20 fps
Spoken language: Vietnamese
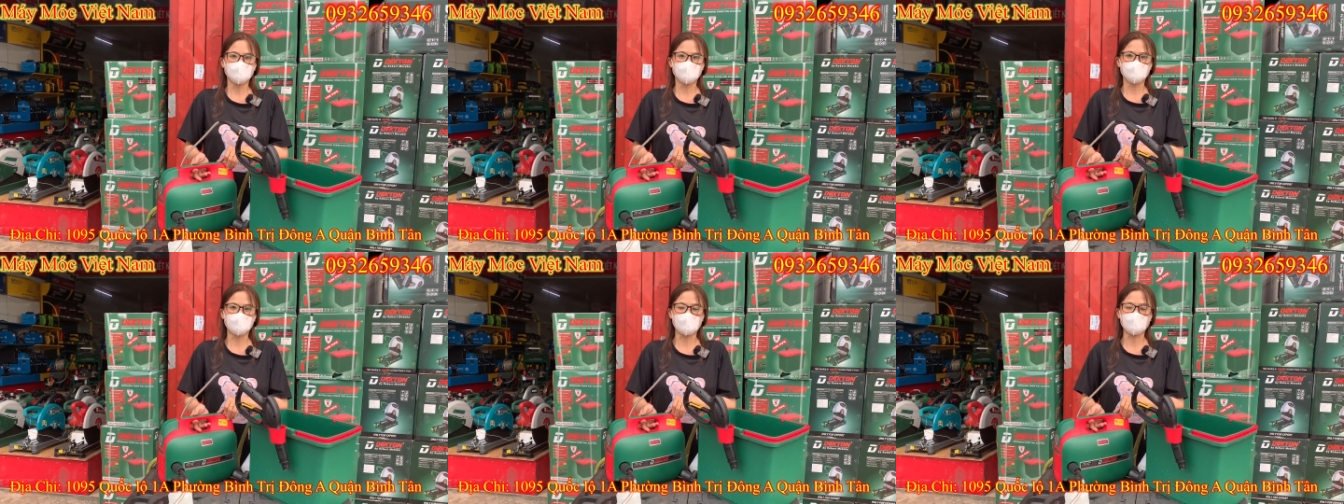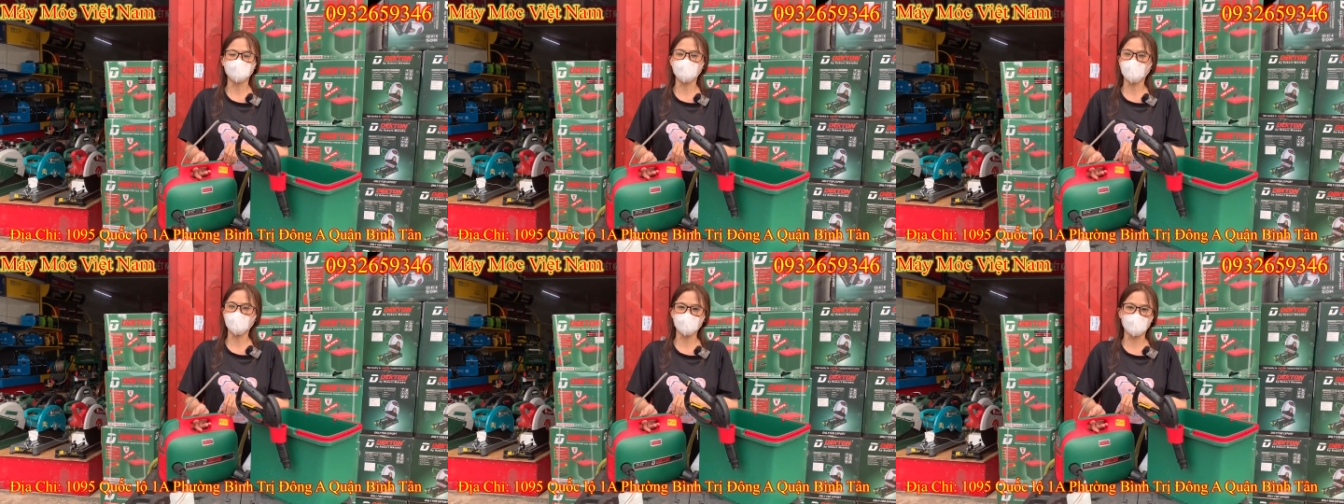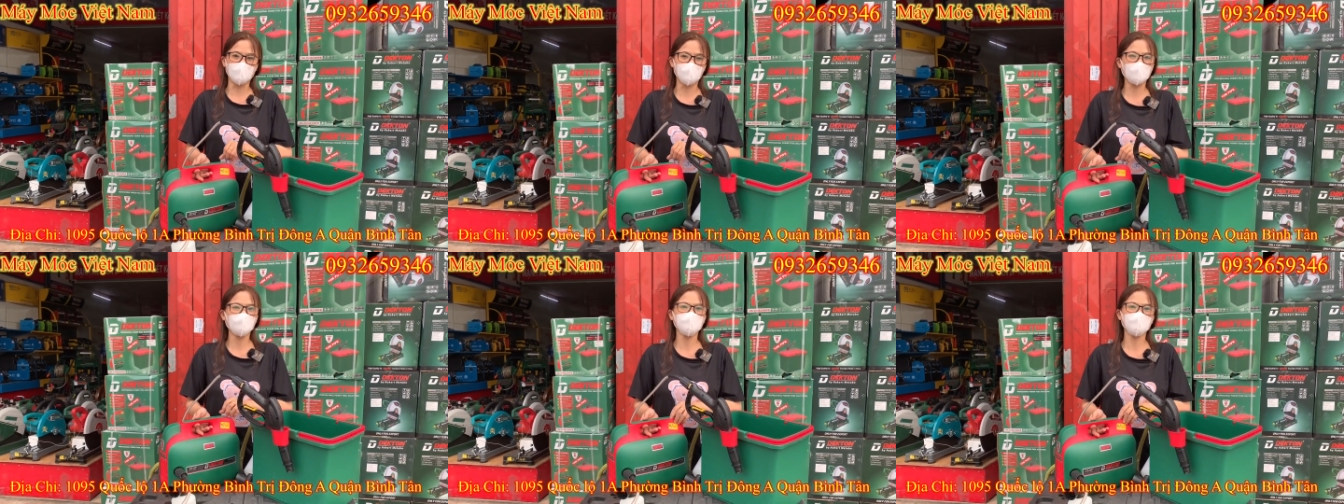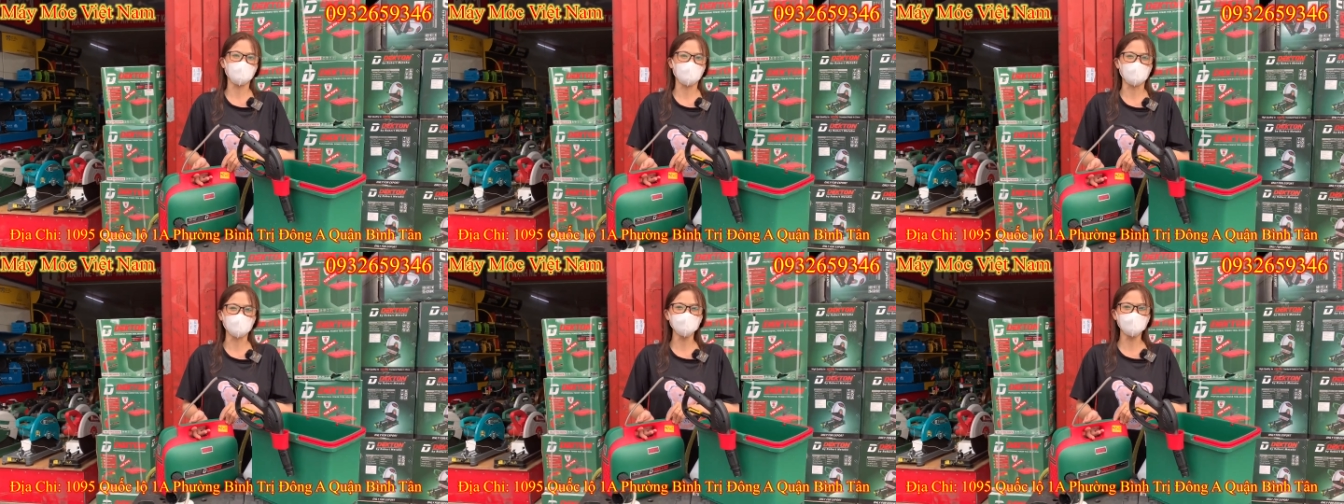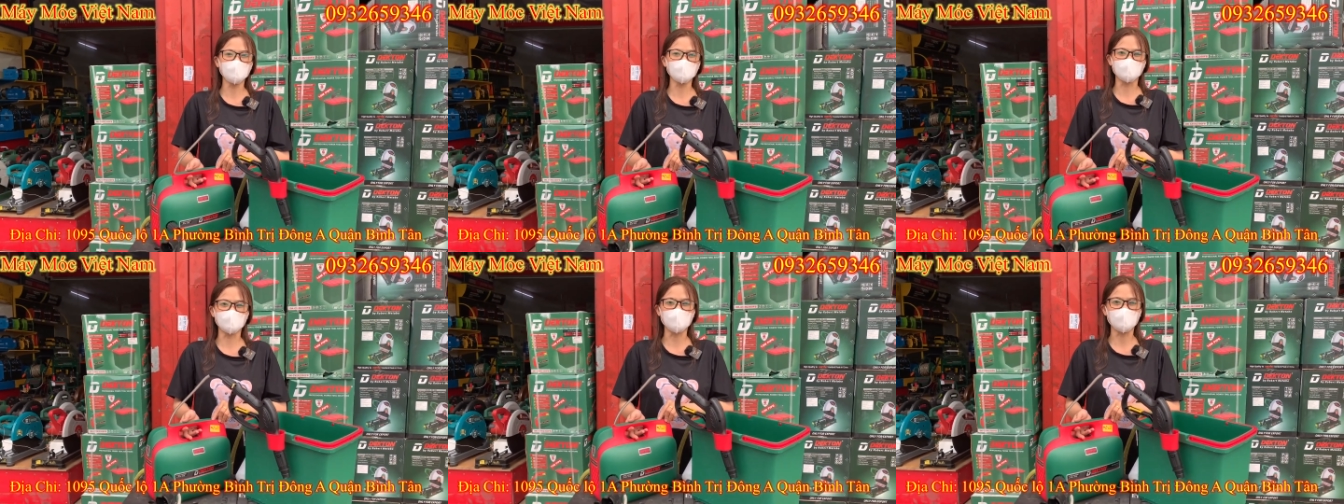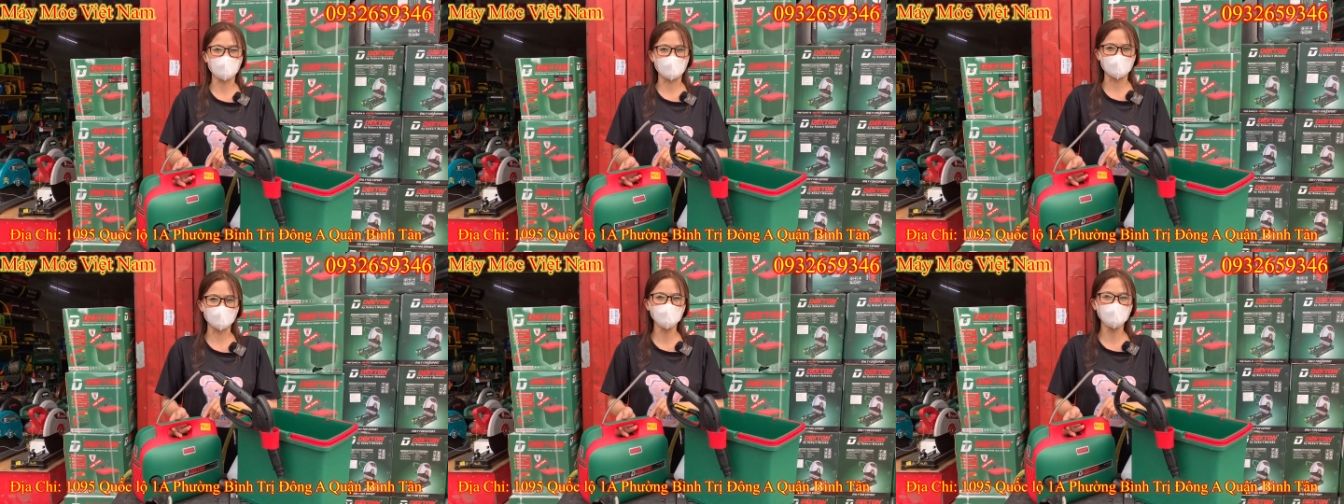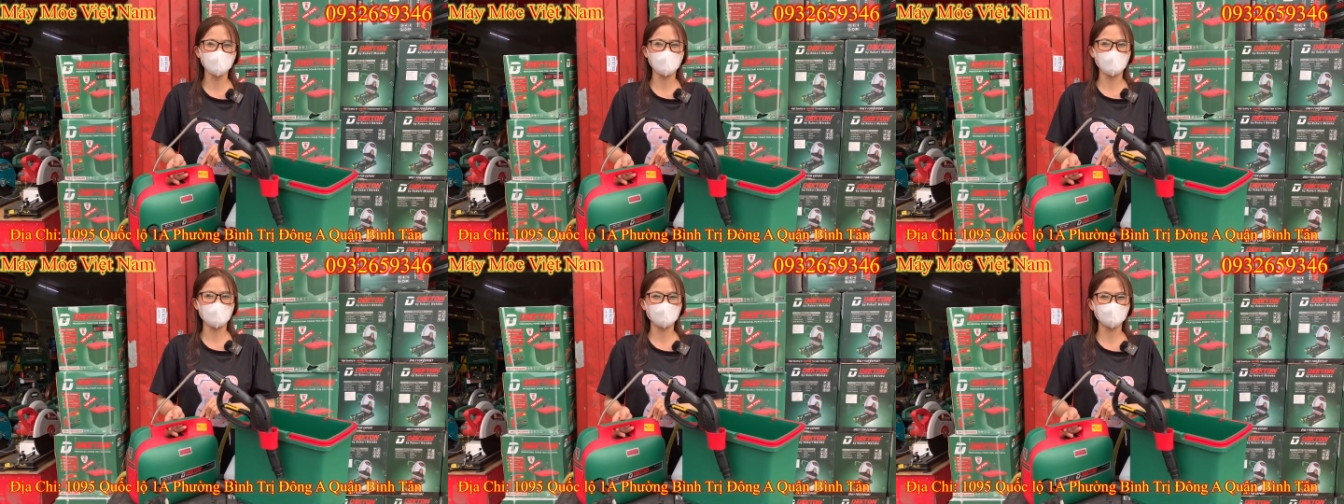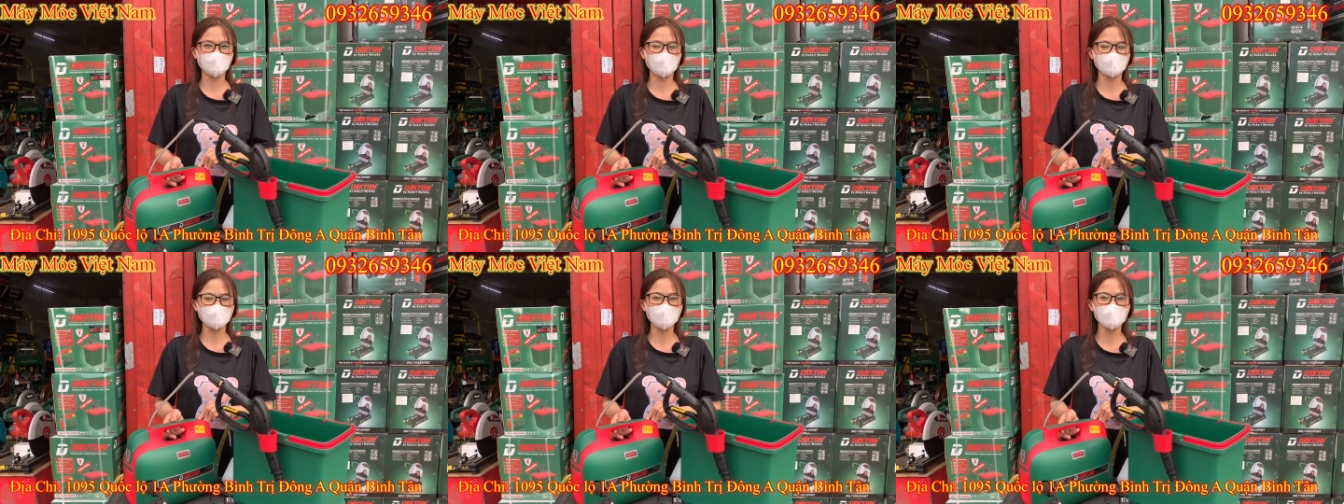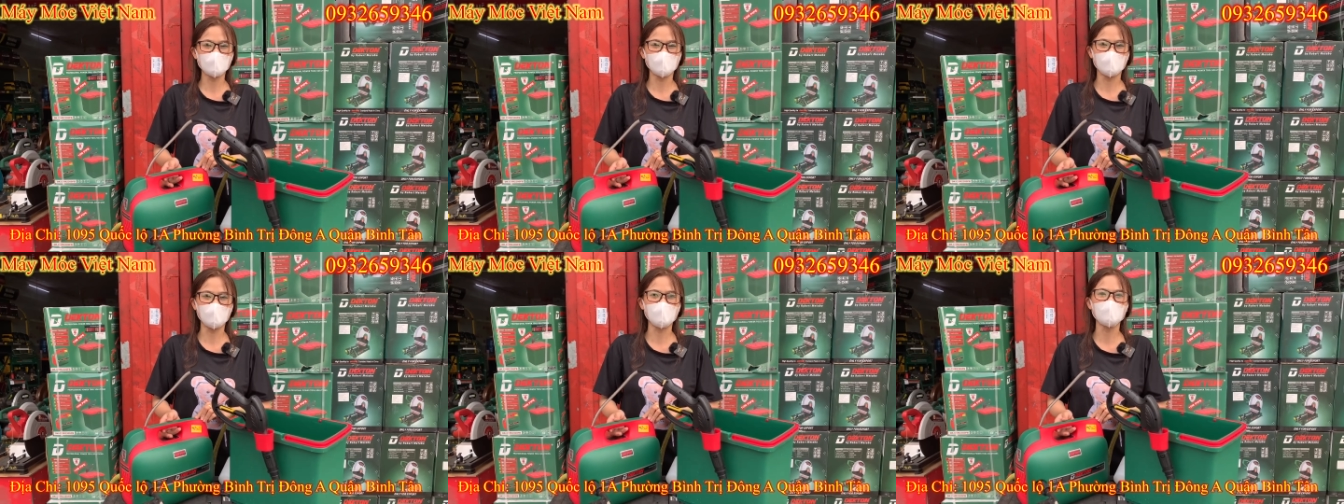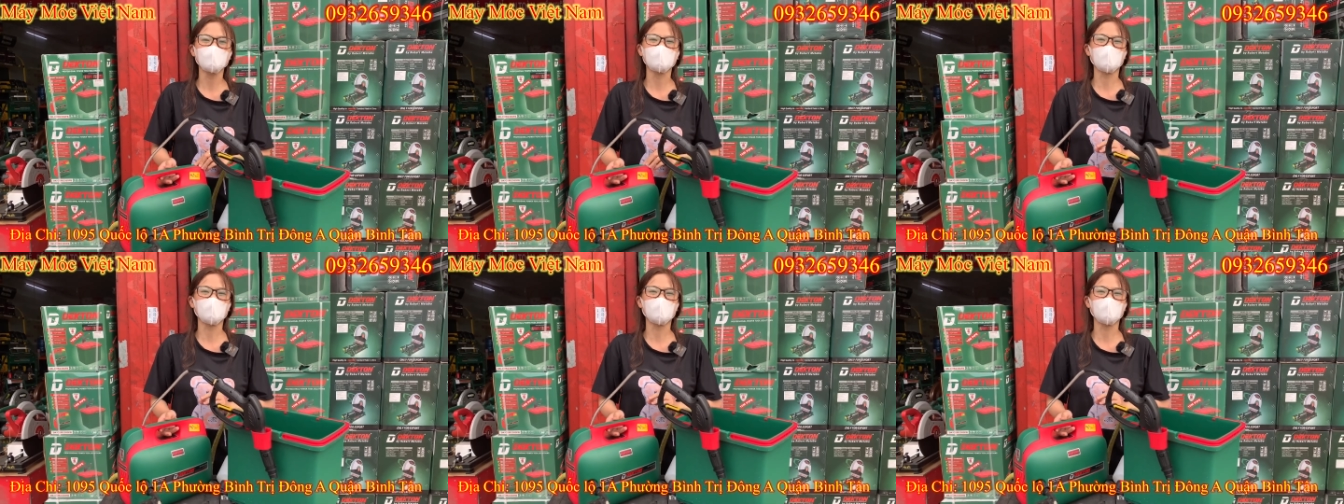và vô cùng hấp dẫn bên cửa hàng của bên em ha các anh ha.